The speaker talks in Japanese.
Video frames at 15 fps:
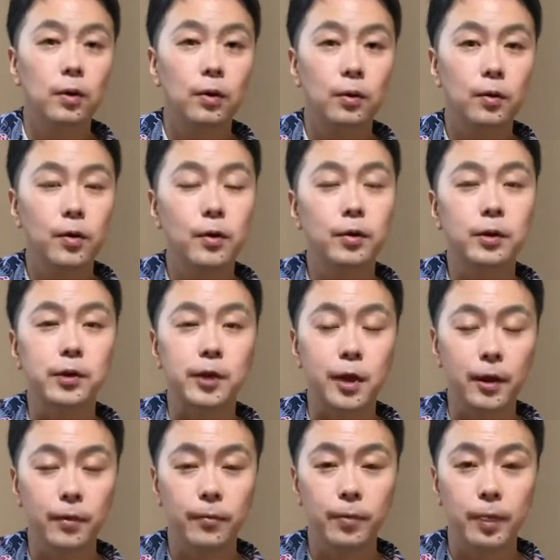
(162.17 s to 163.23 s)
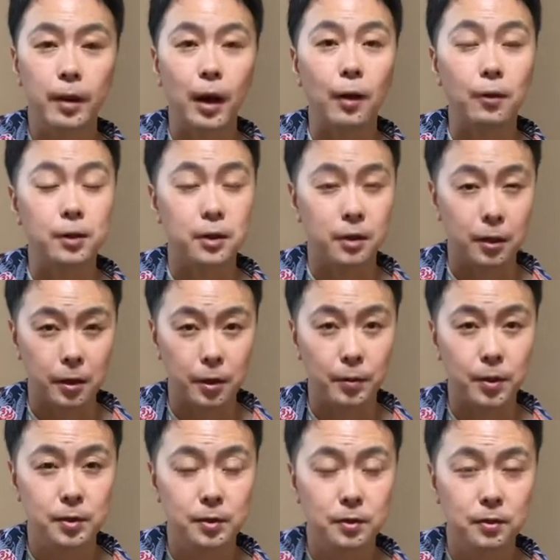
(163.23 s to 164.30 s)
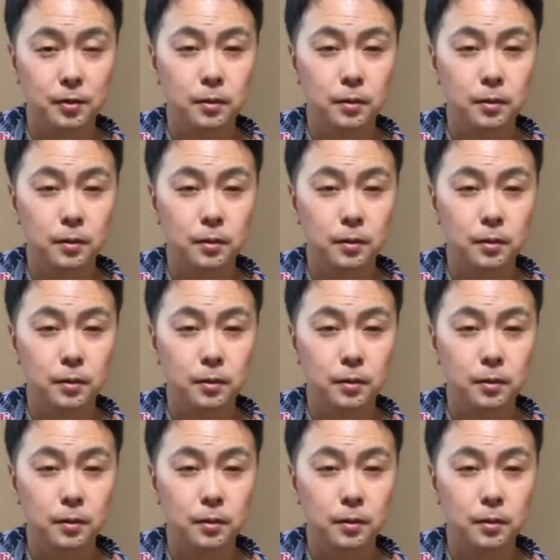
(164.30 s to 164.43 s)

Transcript: のようにして合わせていきます。